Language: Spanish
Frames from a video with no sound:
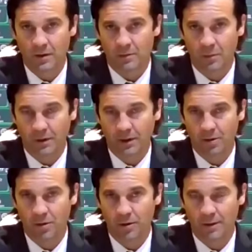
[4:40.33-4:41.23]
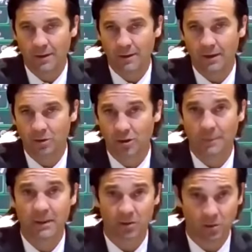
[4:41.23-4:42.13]
porque no hablaba
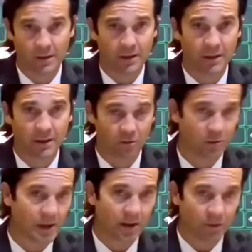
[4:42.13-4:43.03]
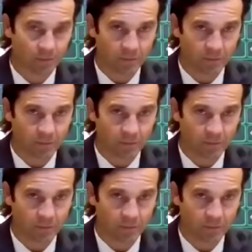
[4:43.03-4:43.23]
solamente sobre el resultado,